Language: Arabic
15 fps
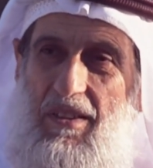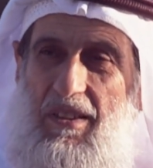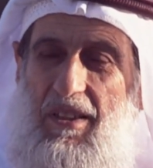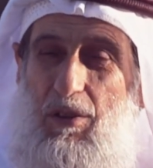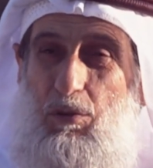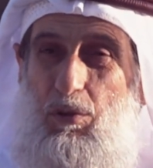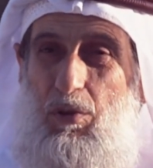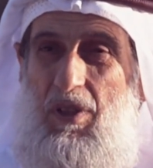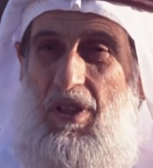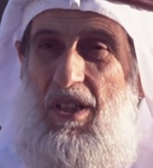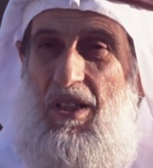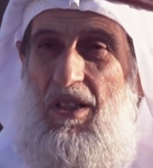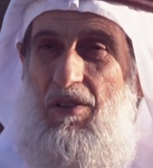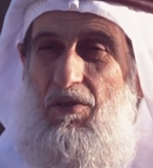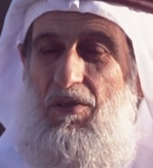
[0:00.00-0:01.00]
يقول
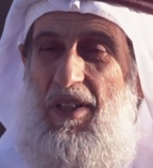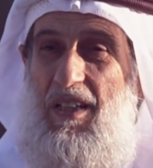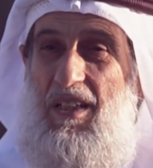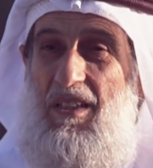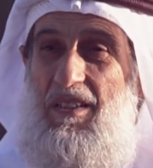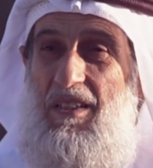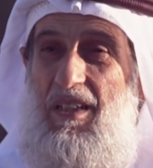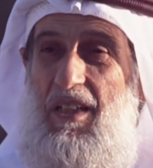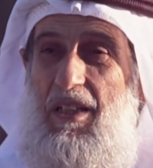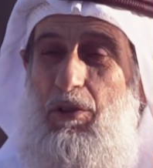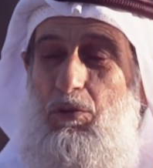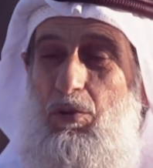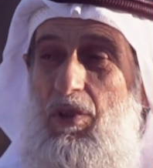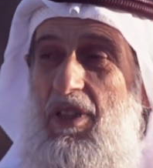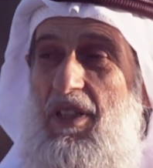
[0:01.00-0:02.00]
ولقد
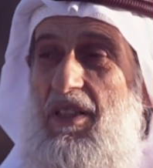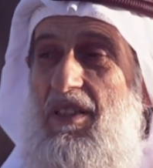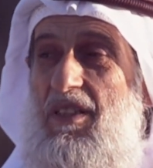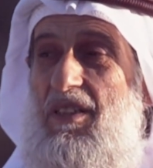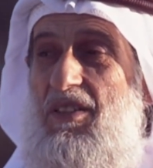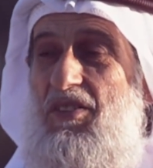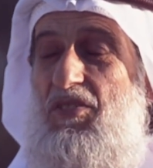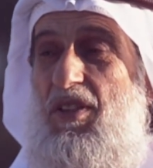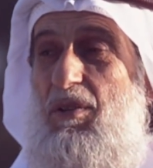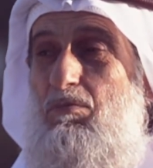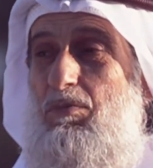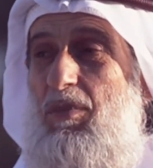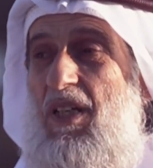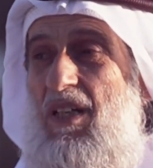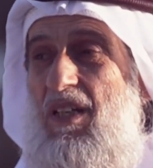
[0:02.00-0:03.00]
رأيت الذين
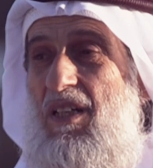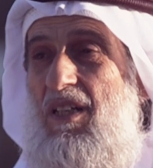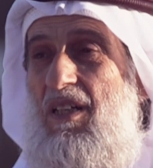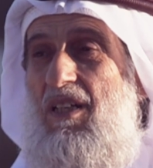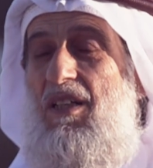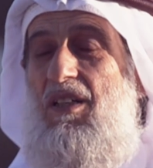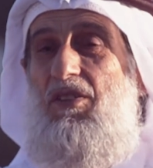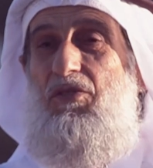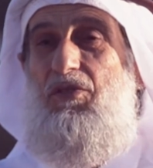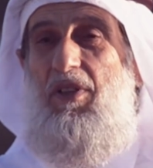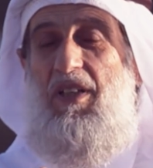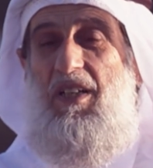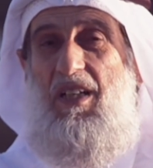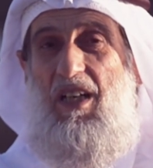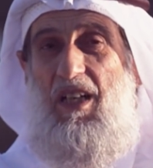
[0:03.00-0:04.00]
سمى
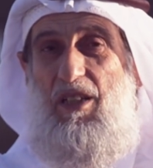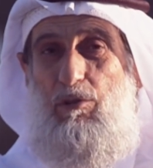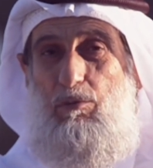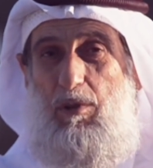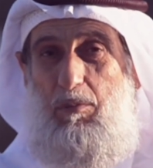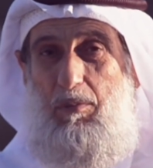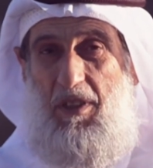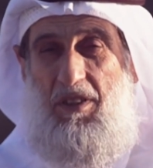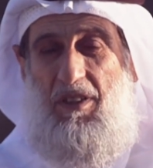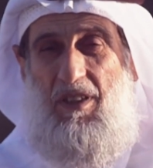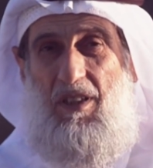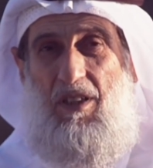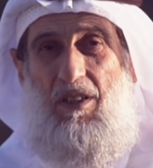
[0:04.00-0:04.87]
صرعى يوم بدر